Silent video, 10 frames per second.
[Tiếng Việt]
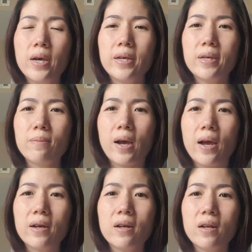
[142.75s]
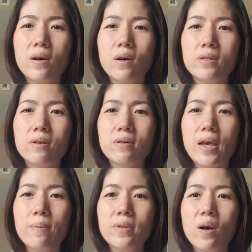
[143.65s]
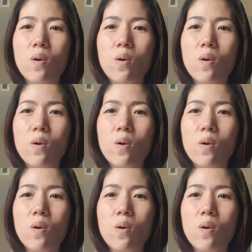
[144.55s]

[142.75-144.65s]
nhưng mà cái đó là ở nhược điểm và